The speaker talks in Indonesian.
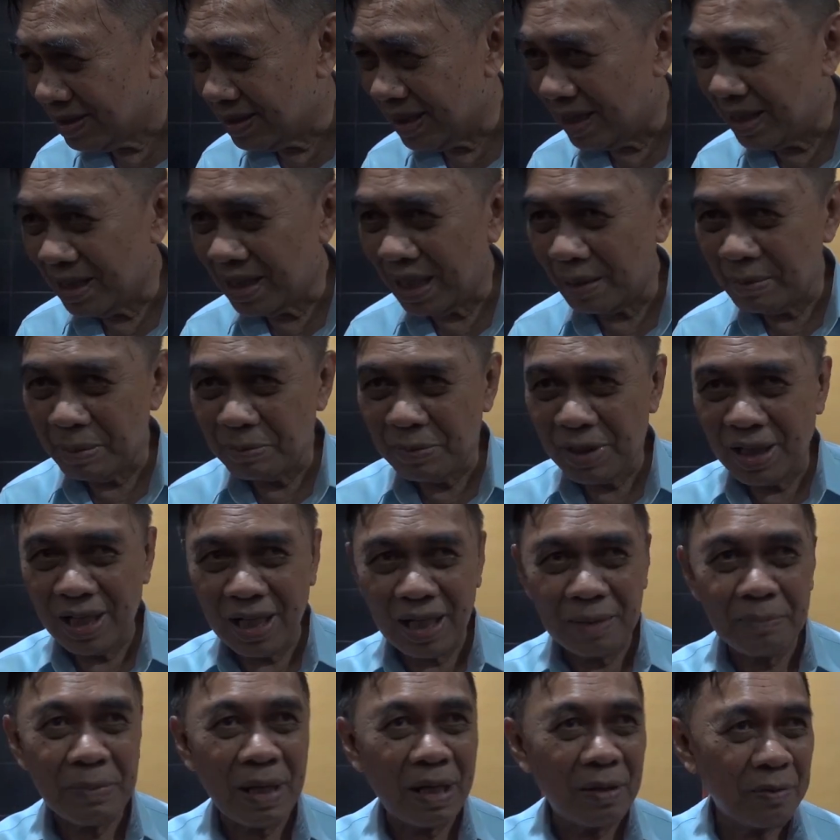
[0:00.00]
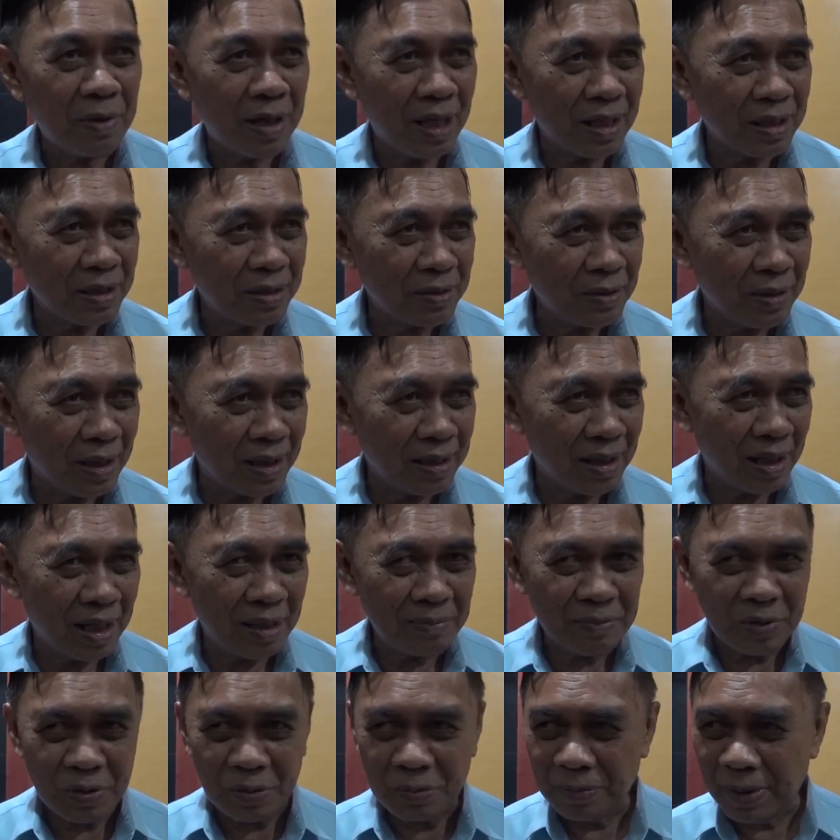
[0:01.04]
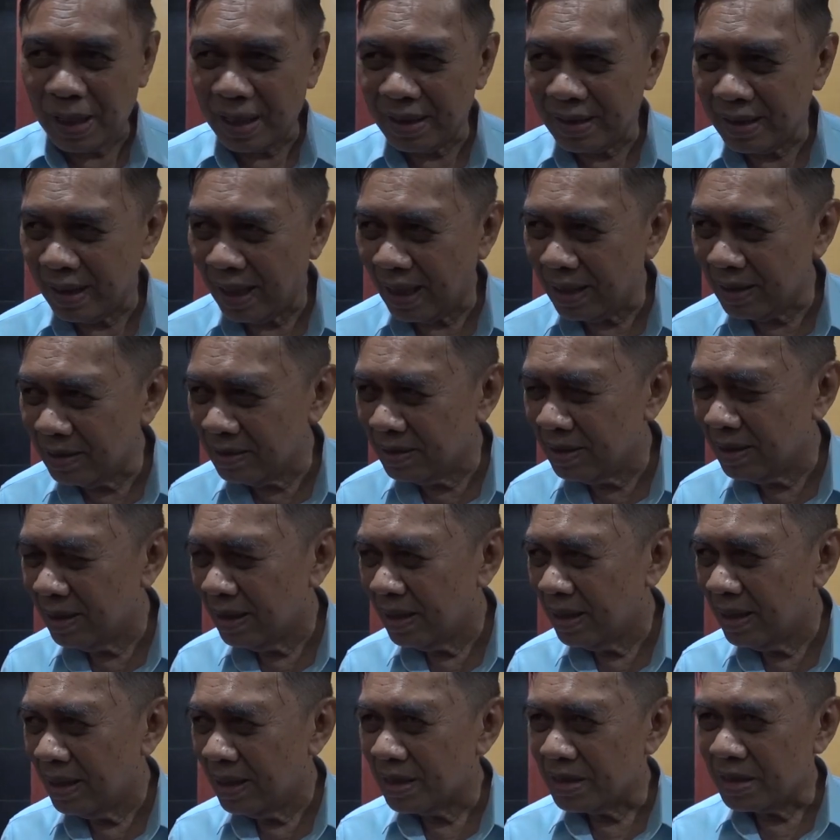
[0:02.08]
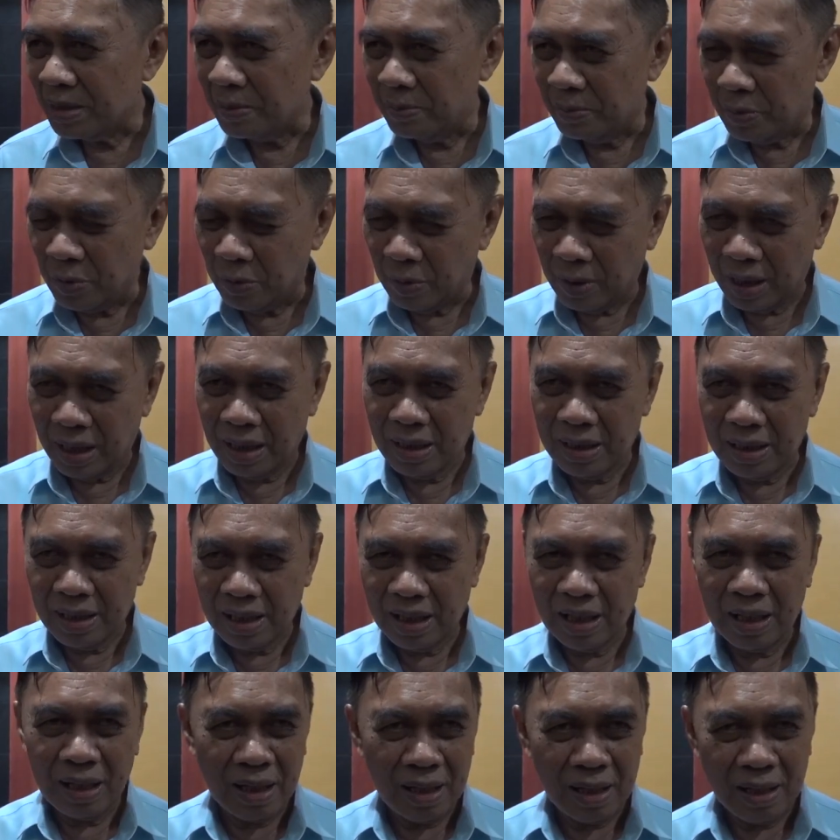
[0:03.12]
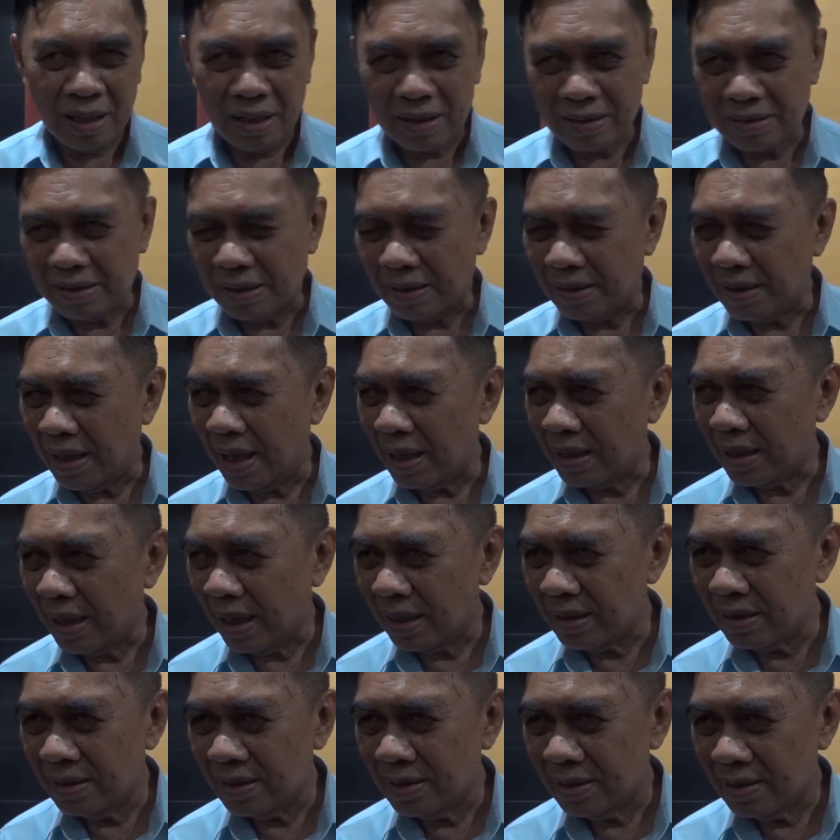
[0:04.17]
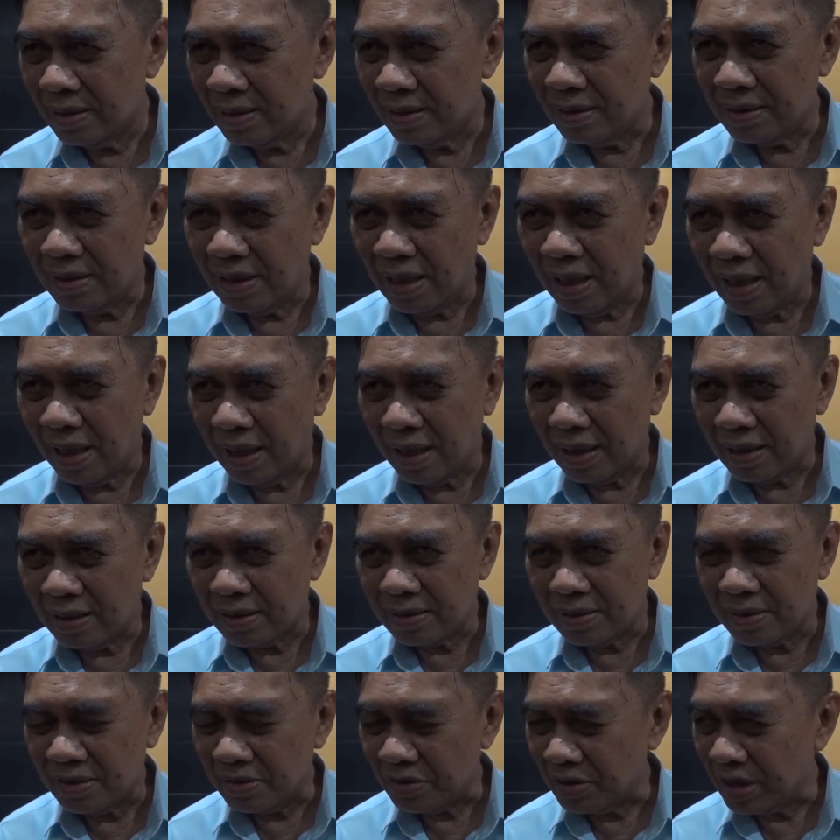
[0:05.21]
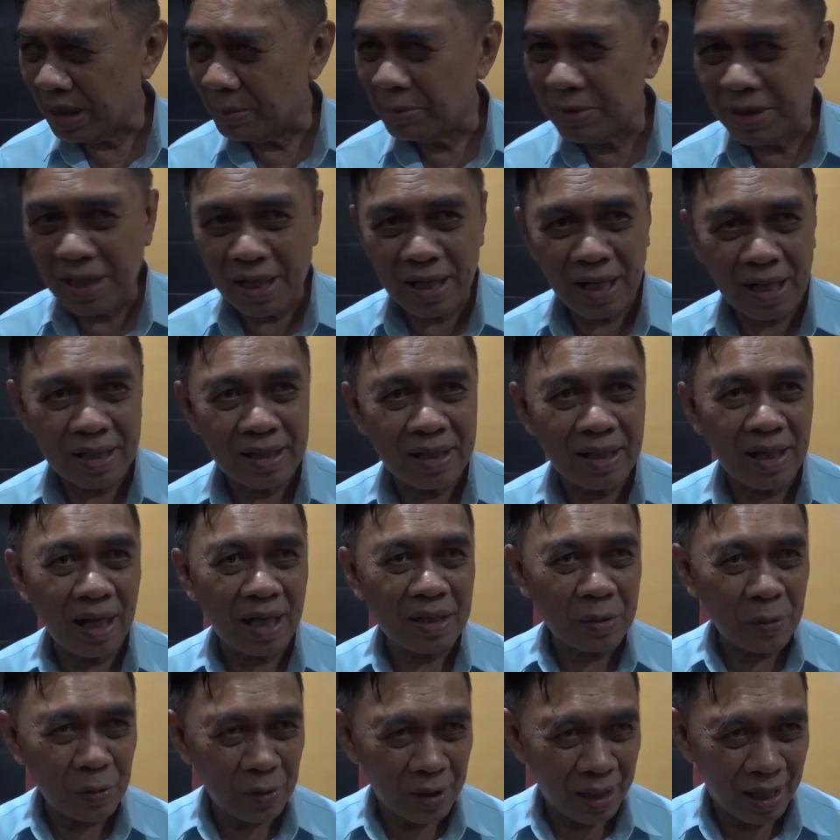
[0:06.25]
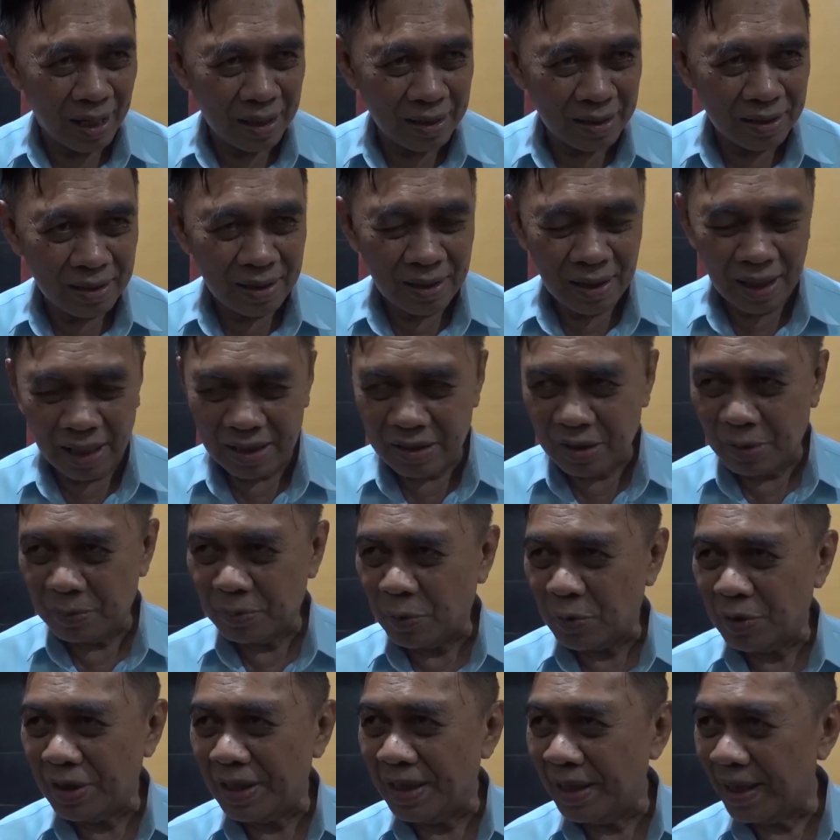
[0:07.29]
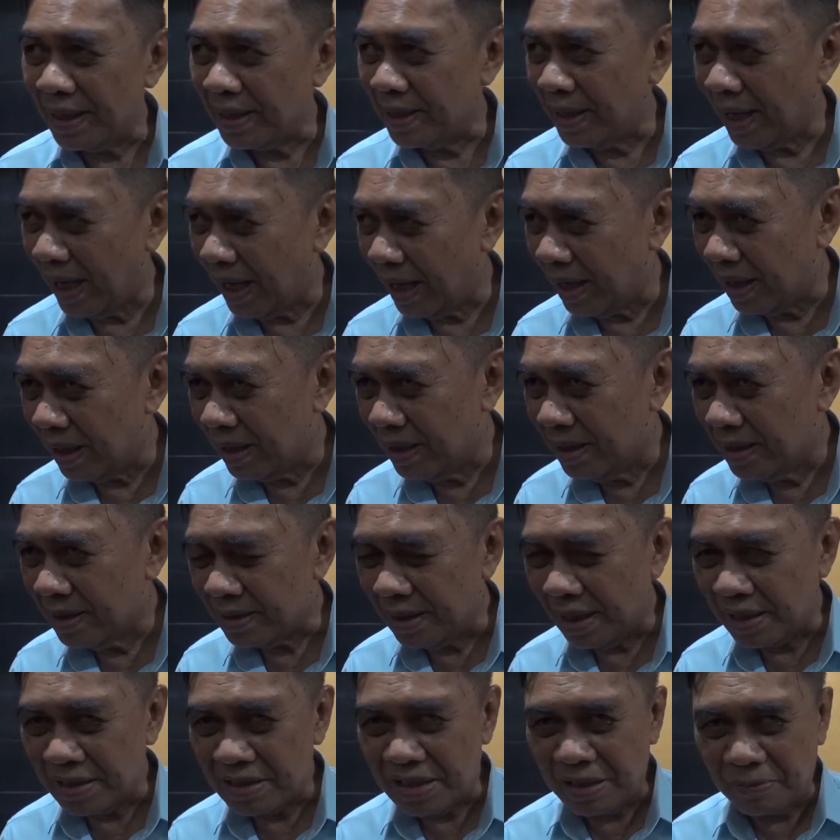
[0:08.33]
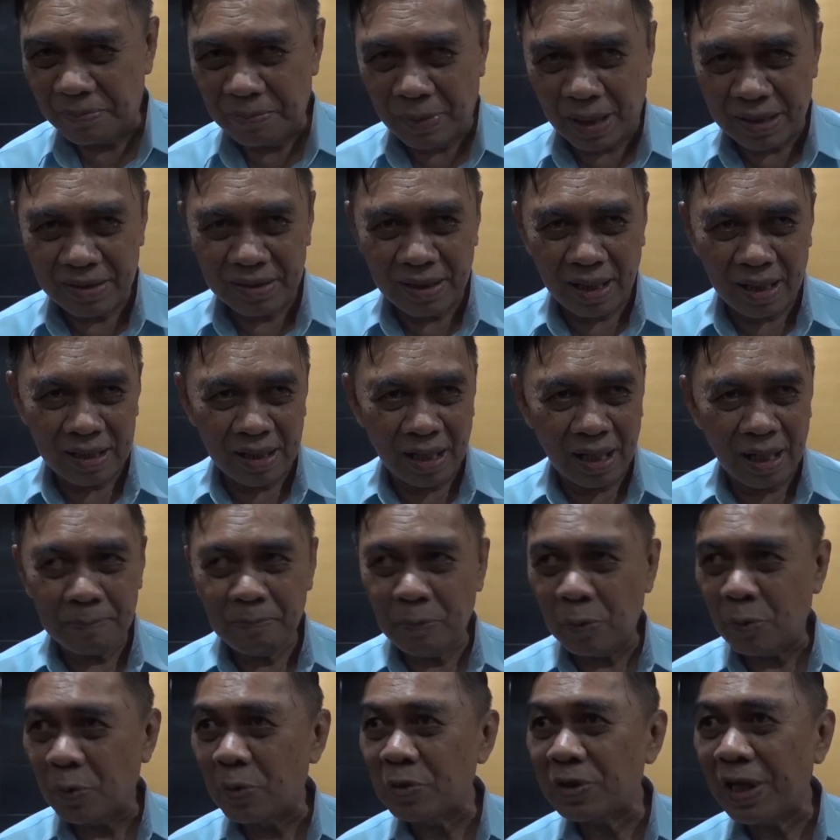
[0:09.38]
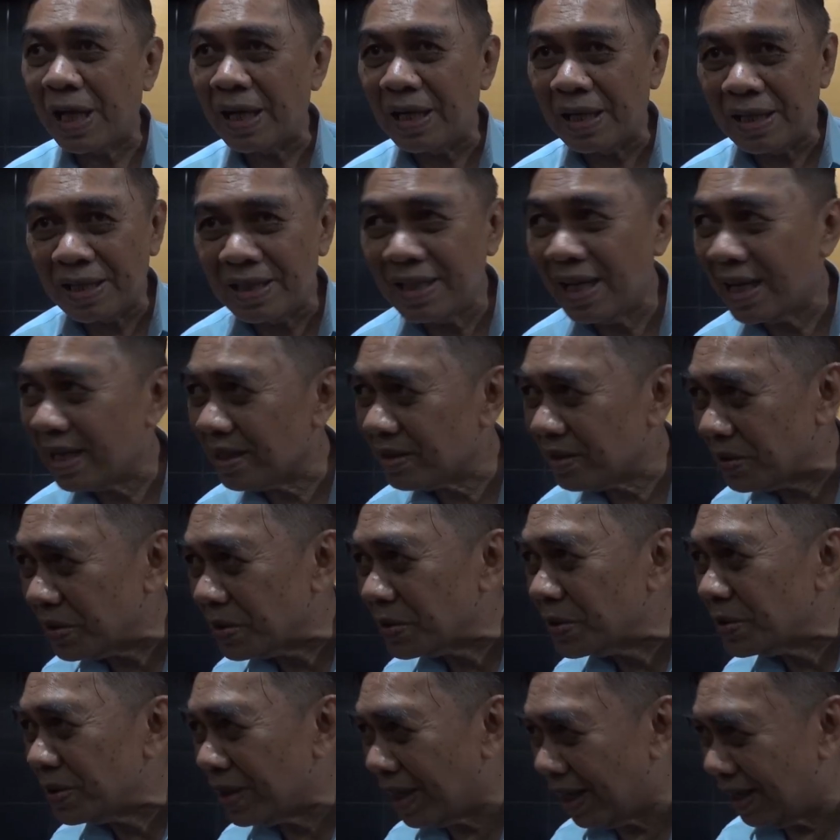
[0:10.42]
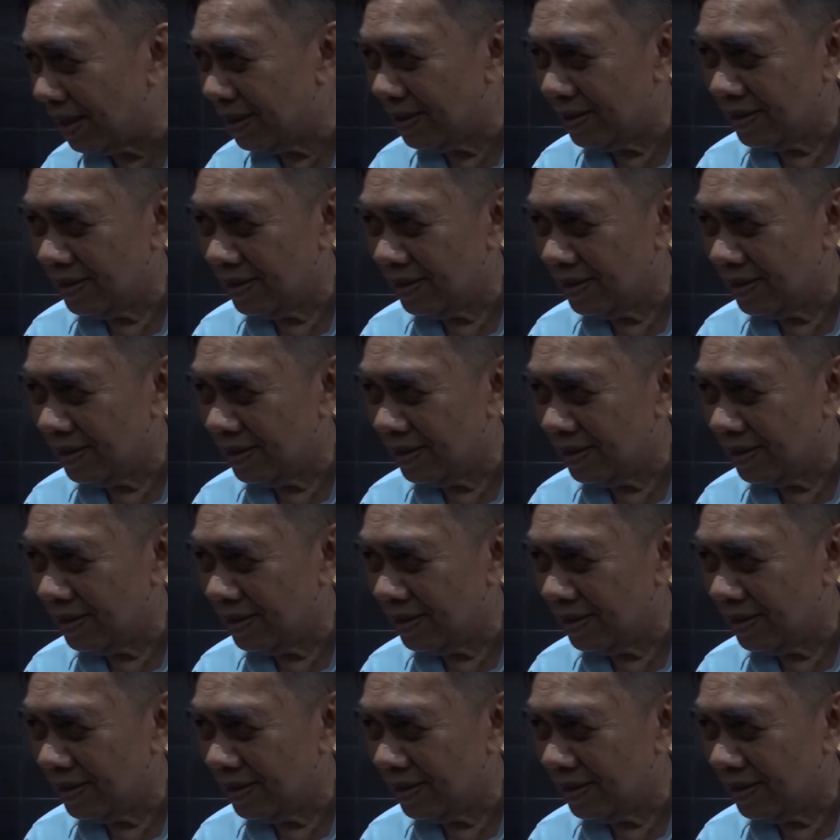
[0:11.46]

Jadi kami menilai bahwa itu adalah merupakan sebuah uh, tindakan yang tentunya menyalahi aturan ataupun ilegal dan sifatnya adalah pungutan liar tentunya.